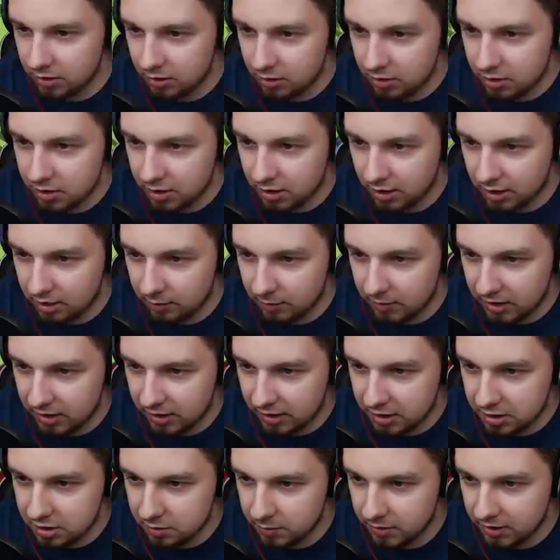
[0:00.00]
troszkę
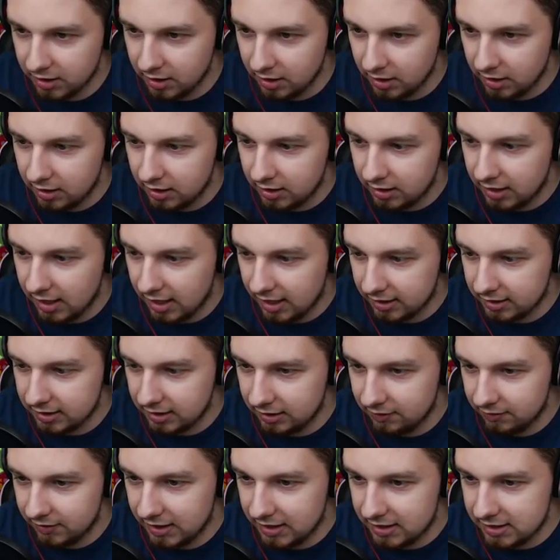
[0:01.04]
kamerkę, żeby jak
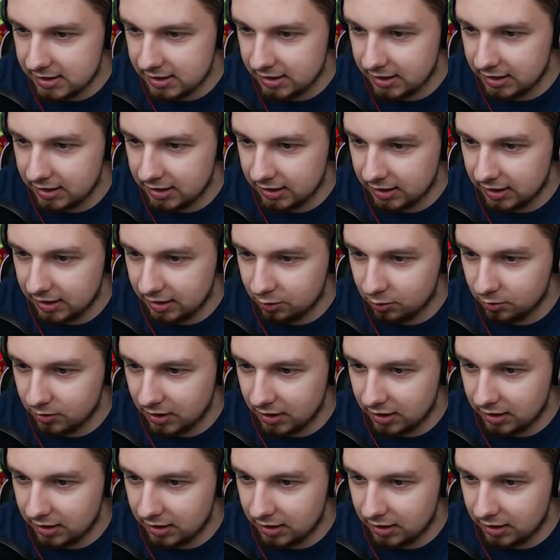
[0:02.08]
najwięcej jednak ich tutaj